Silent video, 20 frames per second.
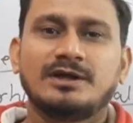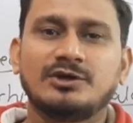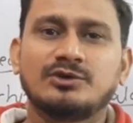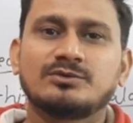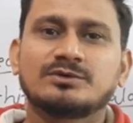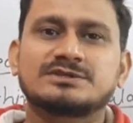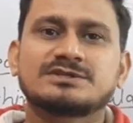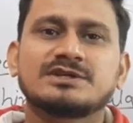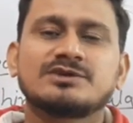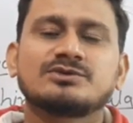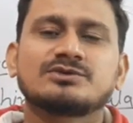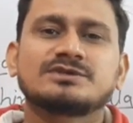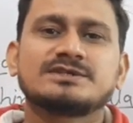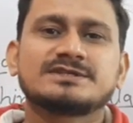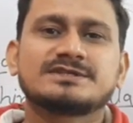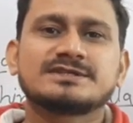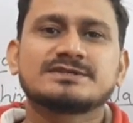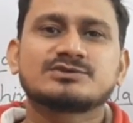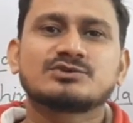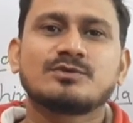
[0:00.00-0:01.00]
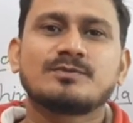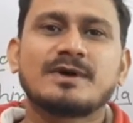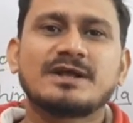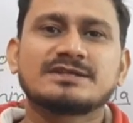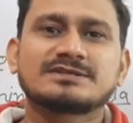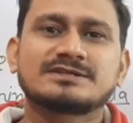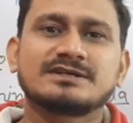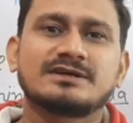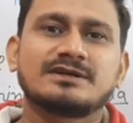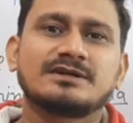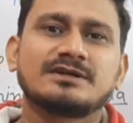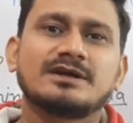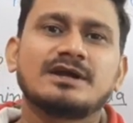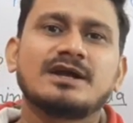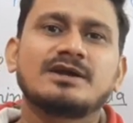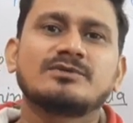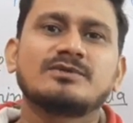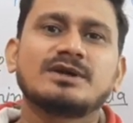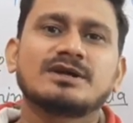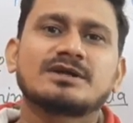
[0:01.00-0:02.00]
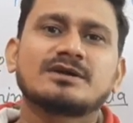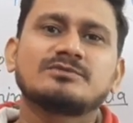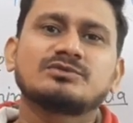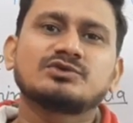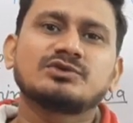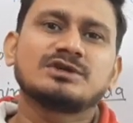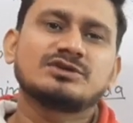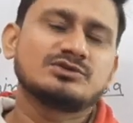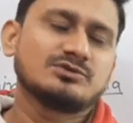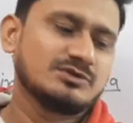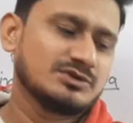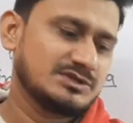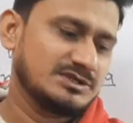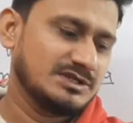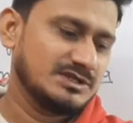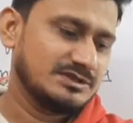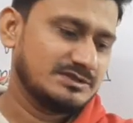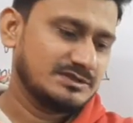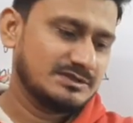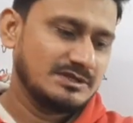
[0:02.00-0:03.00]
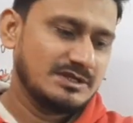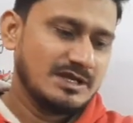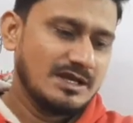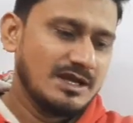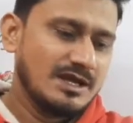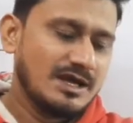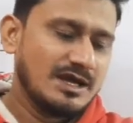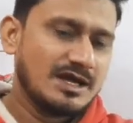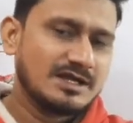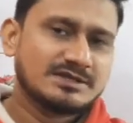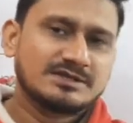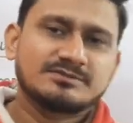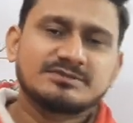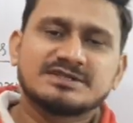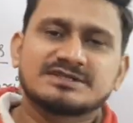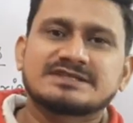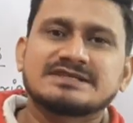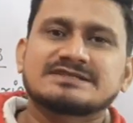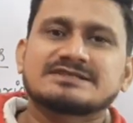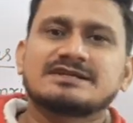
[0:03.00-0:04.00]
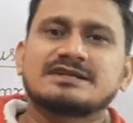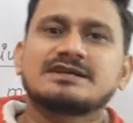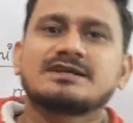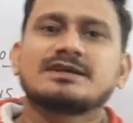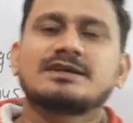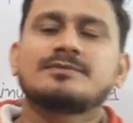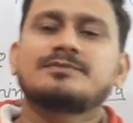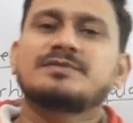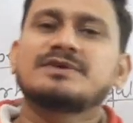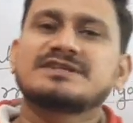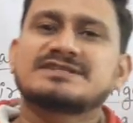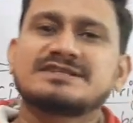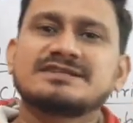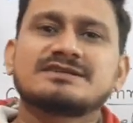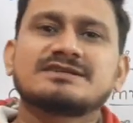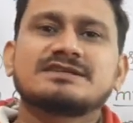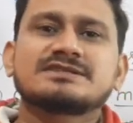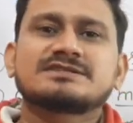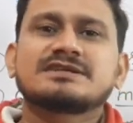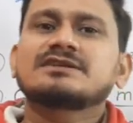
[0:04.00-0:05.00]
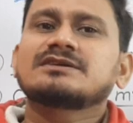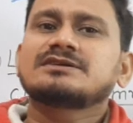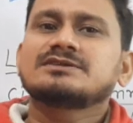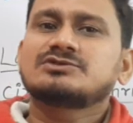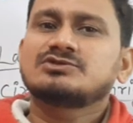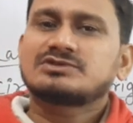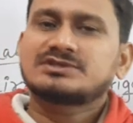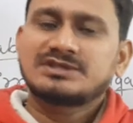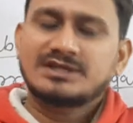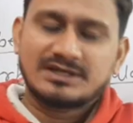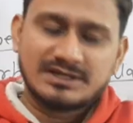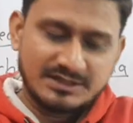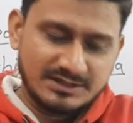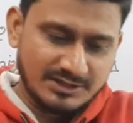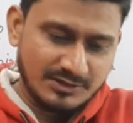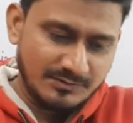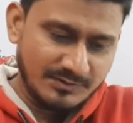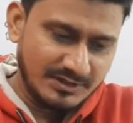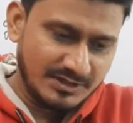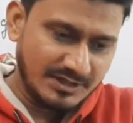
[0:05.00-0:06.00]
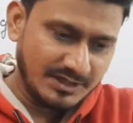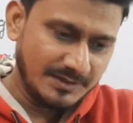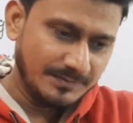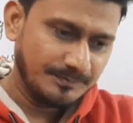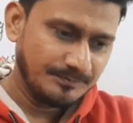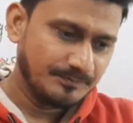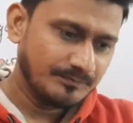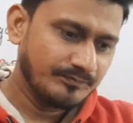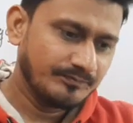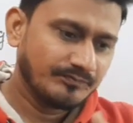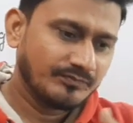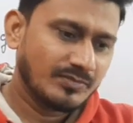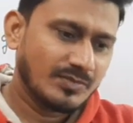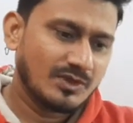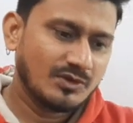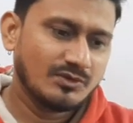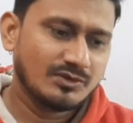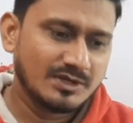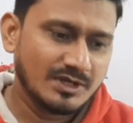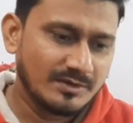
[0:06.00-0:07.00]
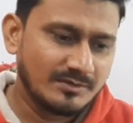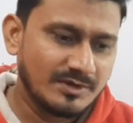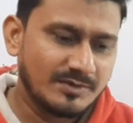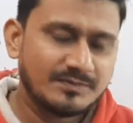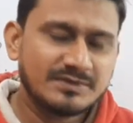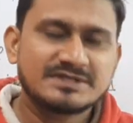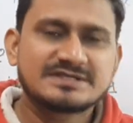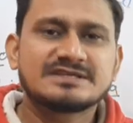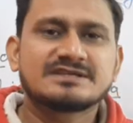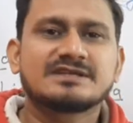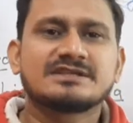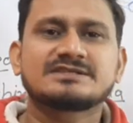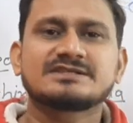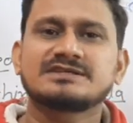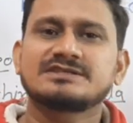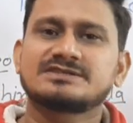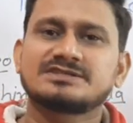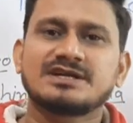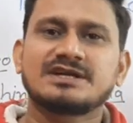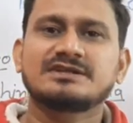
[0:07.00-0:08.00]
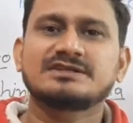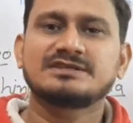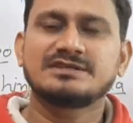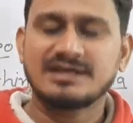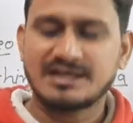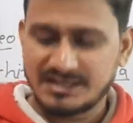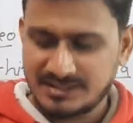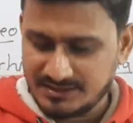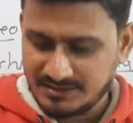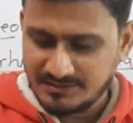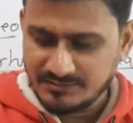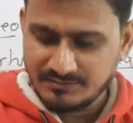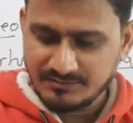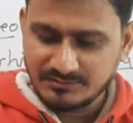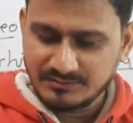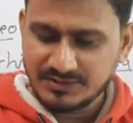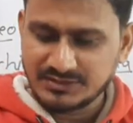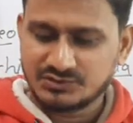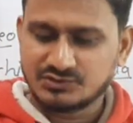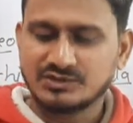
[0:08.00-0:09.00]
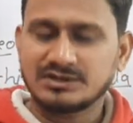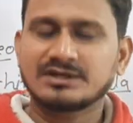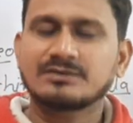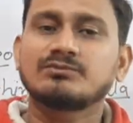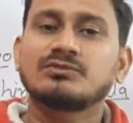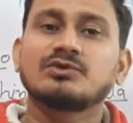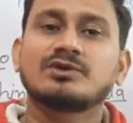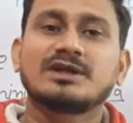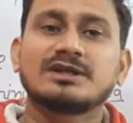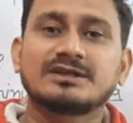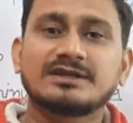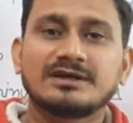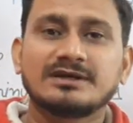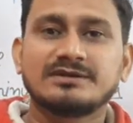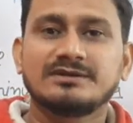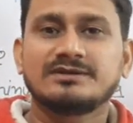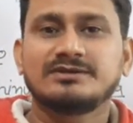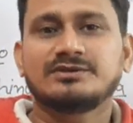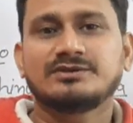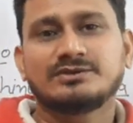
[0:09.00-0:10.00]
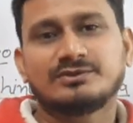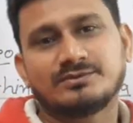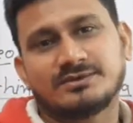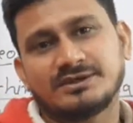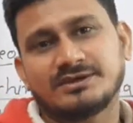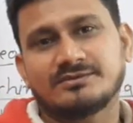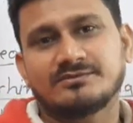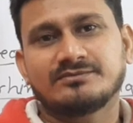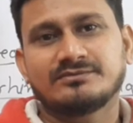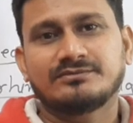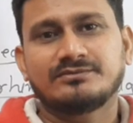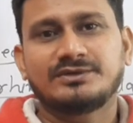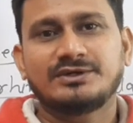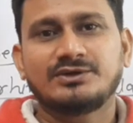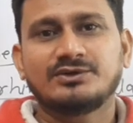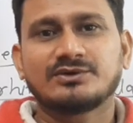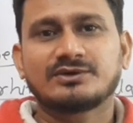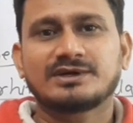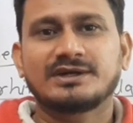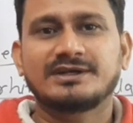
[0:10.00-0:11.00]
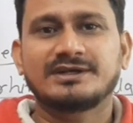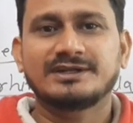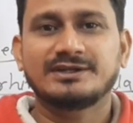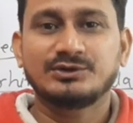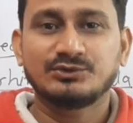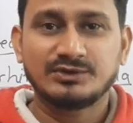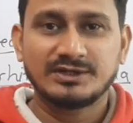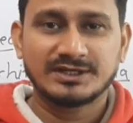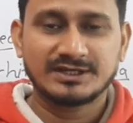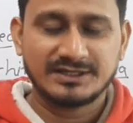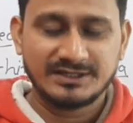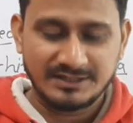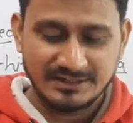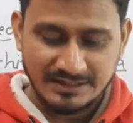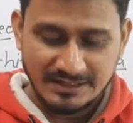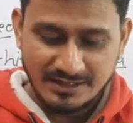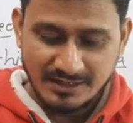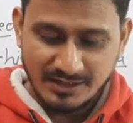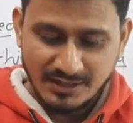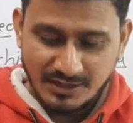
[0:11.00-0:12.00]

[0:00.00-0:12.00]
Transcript: हेलो बच्चा लोग दिस इज गोपाल सर एंड वेलकम टू एजू स्टर्स आज हम डिस्कस करेंगे पीसी कल्चर की जो सेकंड टॉपिक है क्योंकि हमने पीसी कल्चर स्टार्ट किया है बच्चों ने बोला था तो वही हम वीडियो कंटिन्यू देंगे